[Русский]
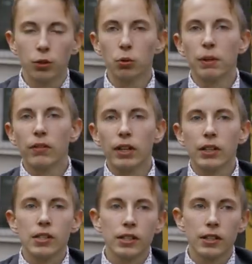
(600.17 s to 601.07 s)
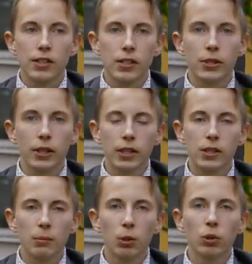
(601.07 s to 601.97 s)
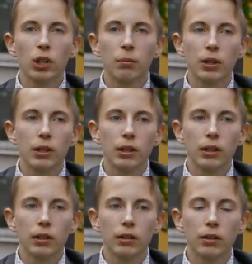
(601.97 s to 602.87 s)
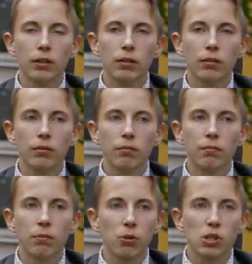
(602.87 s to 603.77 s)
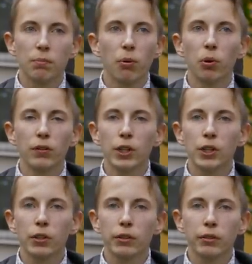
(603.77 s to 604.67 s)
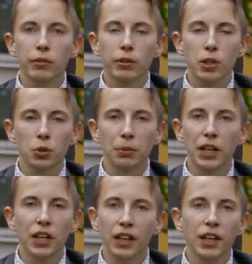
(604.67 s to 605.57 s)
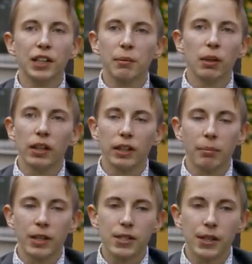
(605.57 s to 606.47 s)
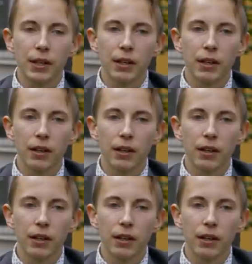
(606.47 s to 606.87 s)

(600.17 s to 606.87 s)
И тут появляется сестра с ребенком и просто полный вид, что меня никогда и не было от матери.